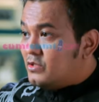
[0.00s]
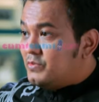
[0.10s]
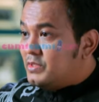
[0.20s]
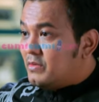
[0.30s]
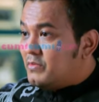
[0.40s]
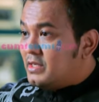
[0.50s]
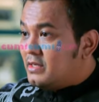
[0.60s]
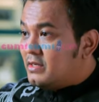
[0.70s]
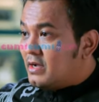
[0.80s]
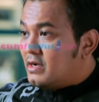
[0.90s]
harus bisa
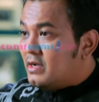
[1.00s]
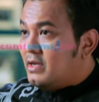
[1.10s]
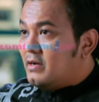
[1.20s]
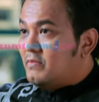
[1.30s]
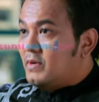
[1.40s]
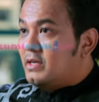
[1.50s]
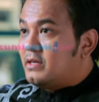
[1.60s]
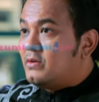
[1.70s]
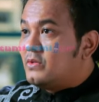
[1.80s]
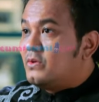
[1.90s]
menjadi kakak yang
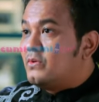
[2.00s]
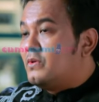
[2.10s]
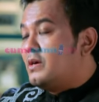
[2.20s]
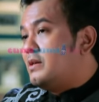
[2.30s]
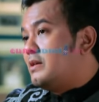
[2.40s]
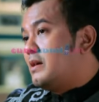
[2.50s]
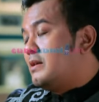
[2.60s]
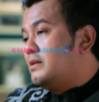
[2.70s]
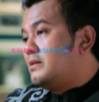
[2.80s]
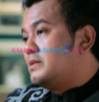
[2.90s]
baik untuk
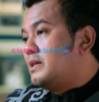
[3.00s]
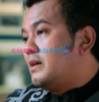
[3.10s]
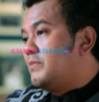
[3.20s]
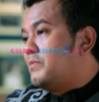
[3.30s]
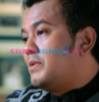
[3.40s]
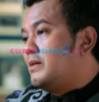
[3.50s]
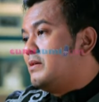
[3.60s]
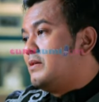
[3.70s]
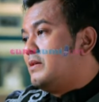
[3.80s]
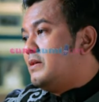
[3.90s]
adik-adik sehingga memang
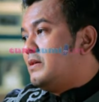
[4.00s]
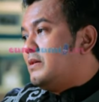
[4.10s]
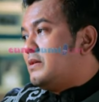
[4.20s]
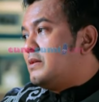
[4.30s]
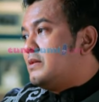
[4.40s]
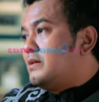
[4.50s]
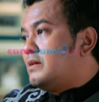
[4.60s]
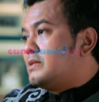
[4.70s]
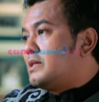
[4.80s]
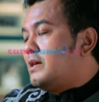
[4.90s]

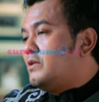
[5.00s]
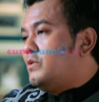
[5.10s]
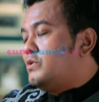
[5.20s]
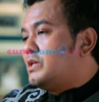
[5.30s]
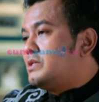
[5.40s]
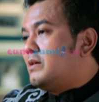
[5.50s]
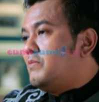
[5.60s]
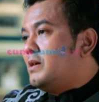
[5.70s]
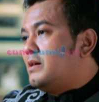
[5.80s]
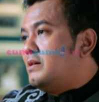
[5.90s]
ketika saya lulus
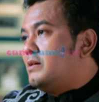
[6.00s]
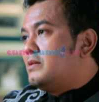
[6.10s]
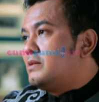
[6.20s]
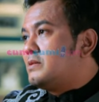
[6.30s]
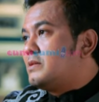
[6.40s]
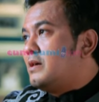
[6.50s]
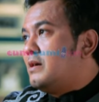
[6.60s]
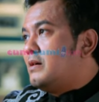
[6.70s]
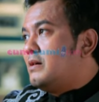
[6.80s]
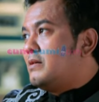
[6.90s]
SMA
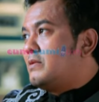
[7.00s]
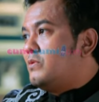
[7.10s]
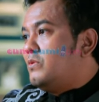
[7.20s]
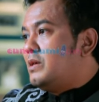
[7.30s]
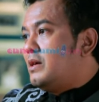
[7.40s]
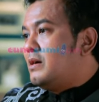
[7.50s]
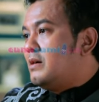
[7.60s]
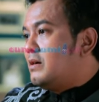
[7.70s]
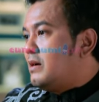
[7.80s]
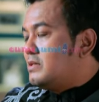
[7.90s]
saya
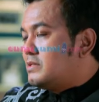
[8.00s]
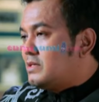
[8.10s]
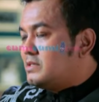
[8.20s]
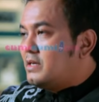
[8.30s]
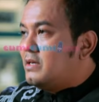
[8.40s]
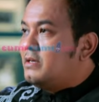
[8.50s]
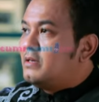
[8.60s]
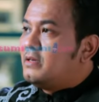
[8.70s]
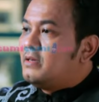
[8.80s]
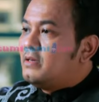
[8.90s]
kuliah nggak selesai
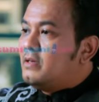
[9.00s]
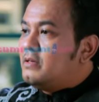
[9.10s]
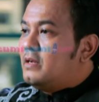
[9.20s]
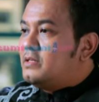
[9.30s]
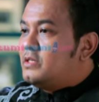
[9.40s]
dari